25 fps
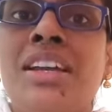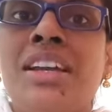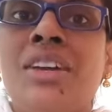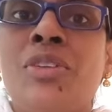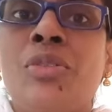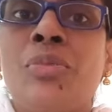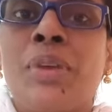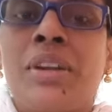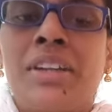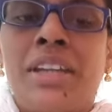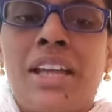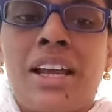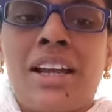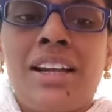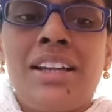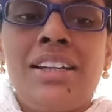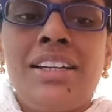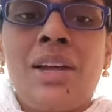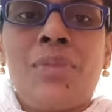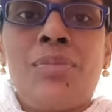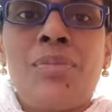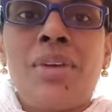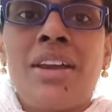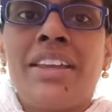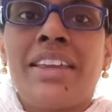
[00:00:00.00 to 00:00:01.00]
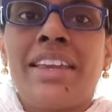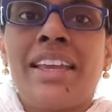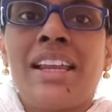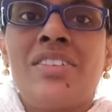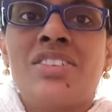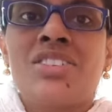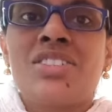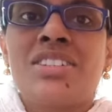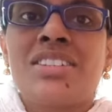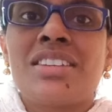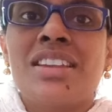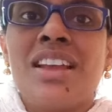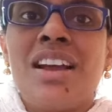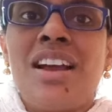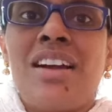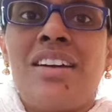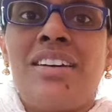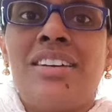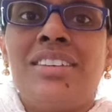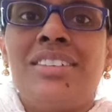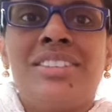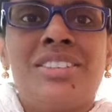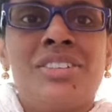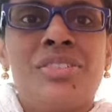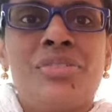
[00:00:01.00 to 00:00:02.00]
இப்போ டக்குன்னு டம்ளர் கீழே வச்சுட்டுனா
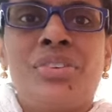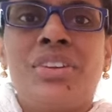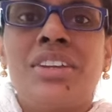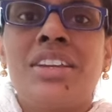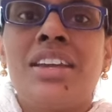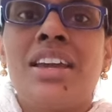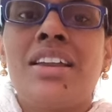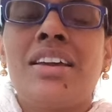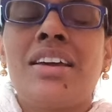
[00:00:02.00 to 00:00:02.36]
ஃப்ரீயாக